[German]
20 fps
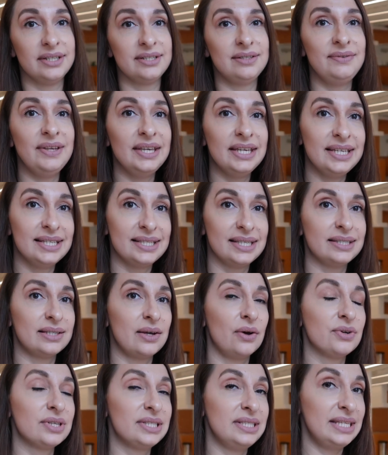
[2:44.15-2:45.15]
Deswegen ist es
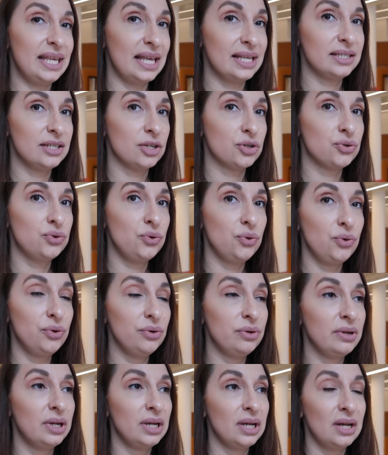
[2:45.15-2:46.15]
auch sehr, sehr
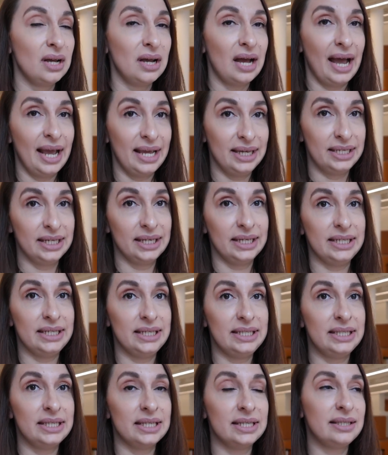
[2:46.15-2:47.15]
schön
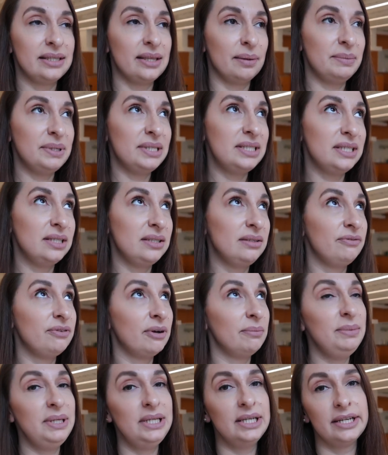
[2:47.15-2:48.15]
eingerichtet, damit sich die
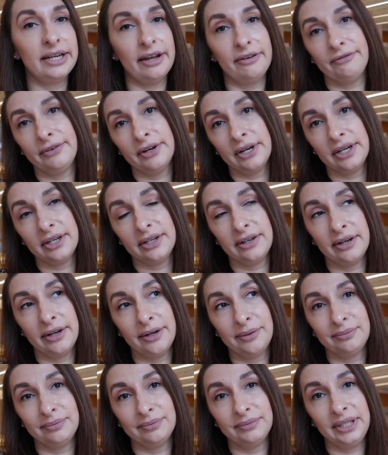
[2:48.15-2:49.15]
Familien einfach
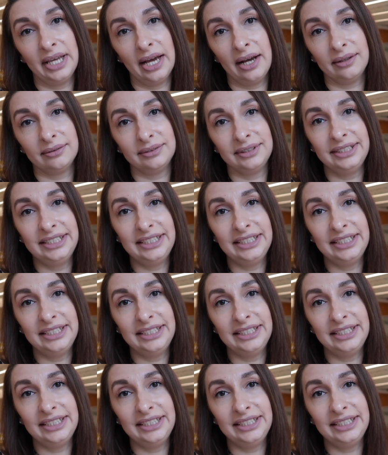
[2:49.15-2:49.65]
ähm, ja,